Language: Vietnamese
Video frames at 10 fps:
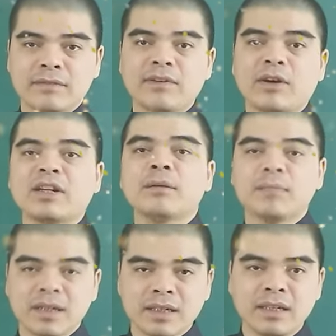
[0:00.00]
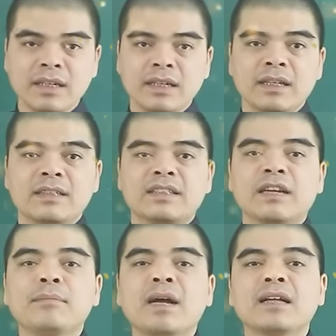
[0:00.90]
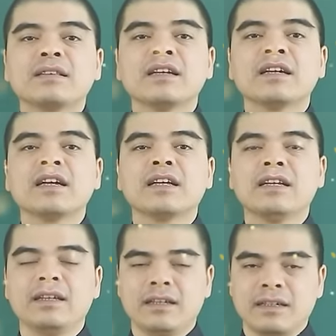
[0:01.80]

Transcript: vào cái năm mới sẽ mang tới cái